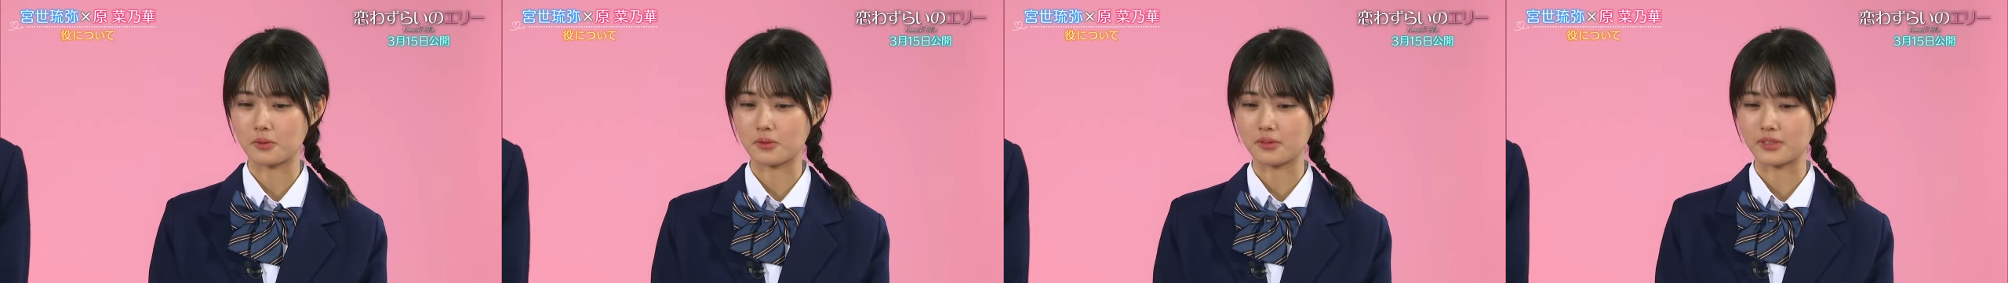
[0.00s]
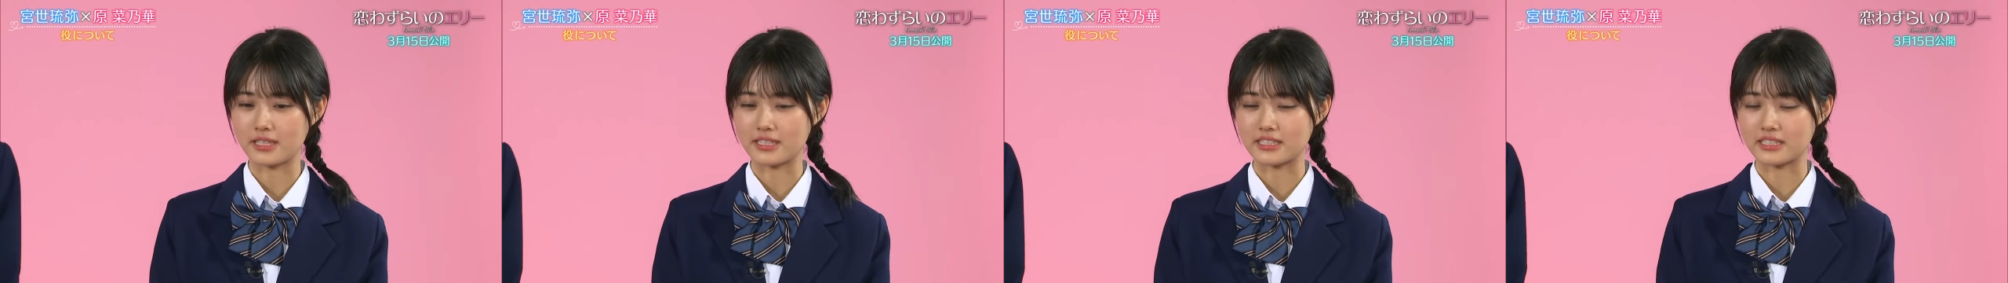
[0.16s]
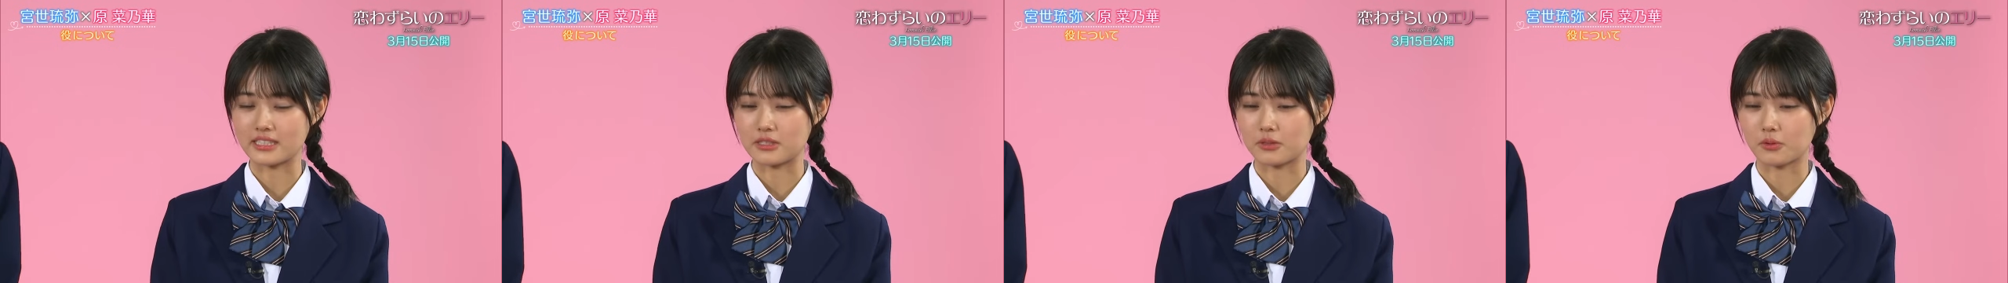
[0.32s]
同
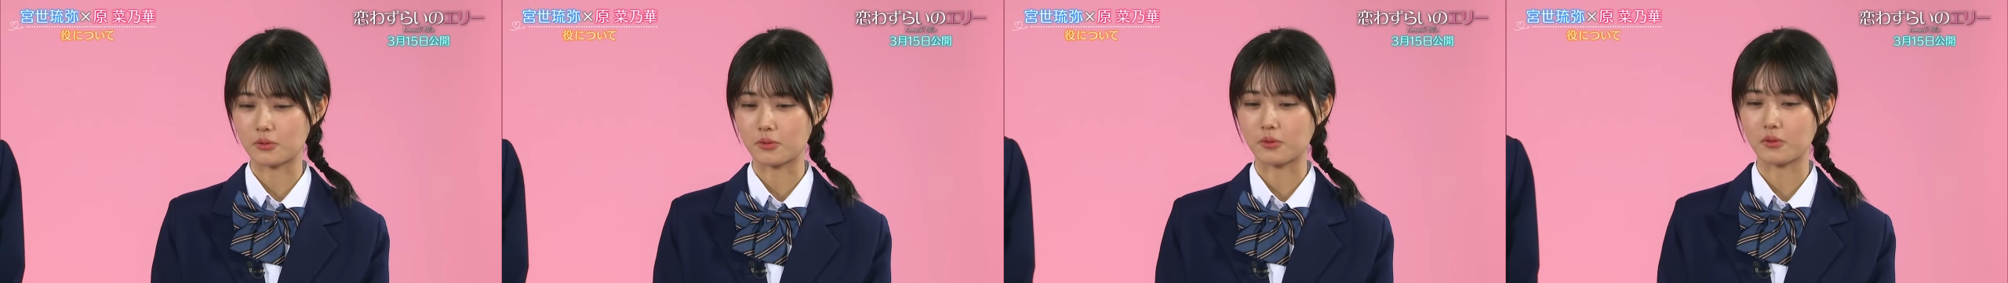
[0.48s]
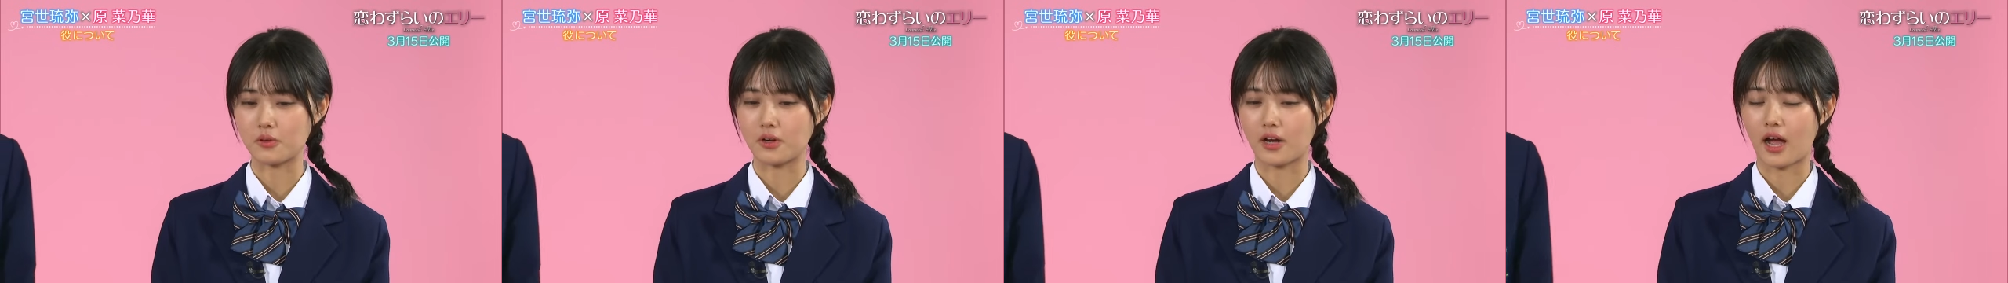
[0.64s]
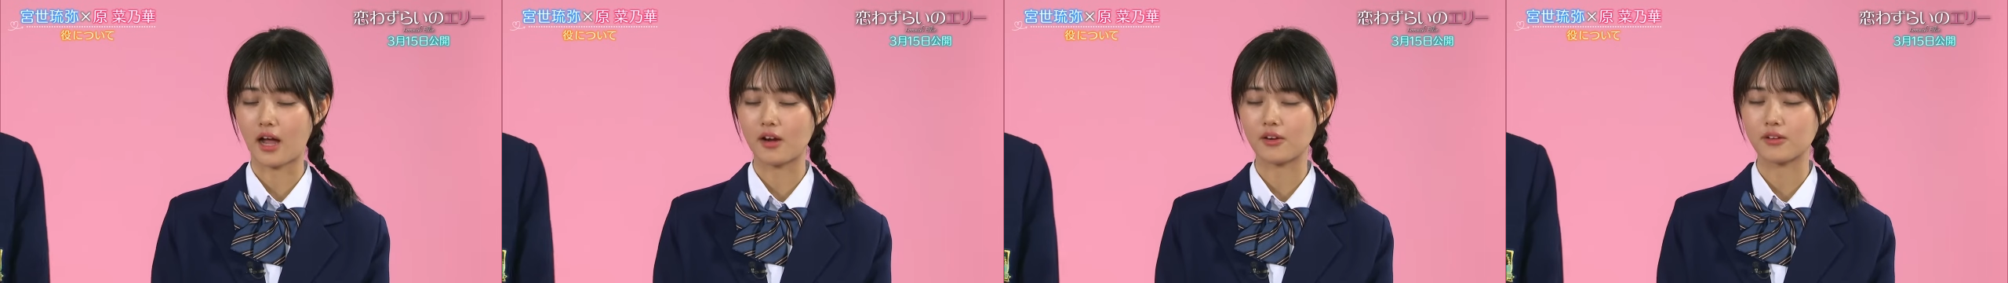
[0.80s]
じとこ
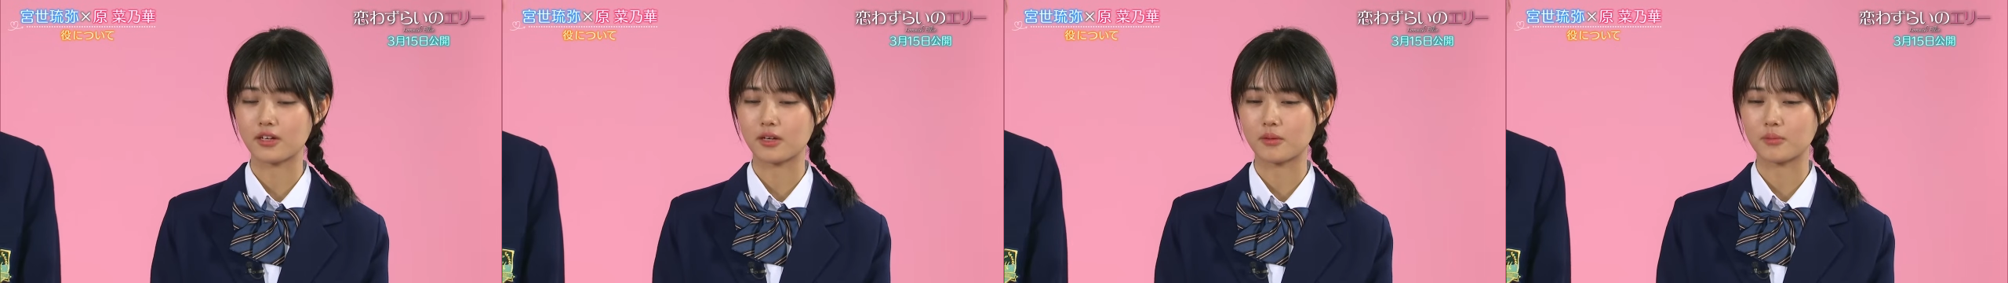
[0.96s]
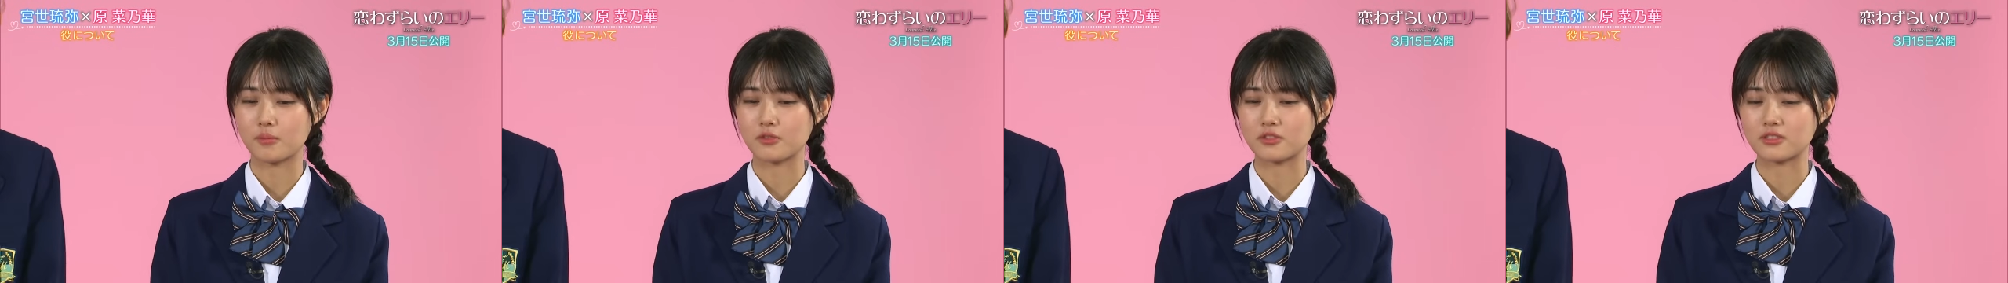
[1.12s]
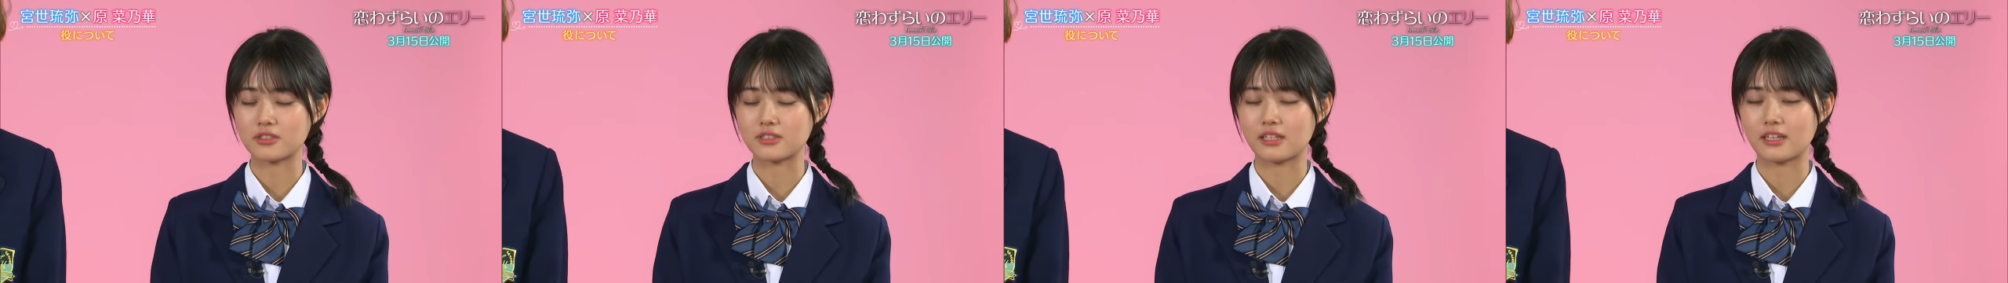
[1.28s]
ろがあるか
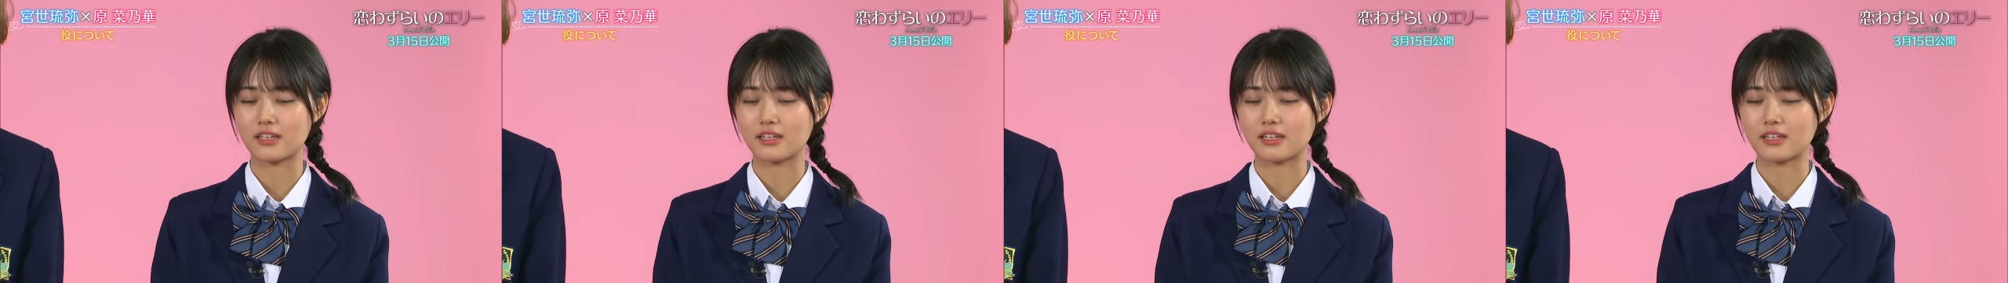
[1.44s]
もし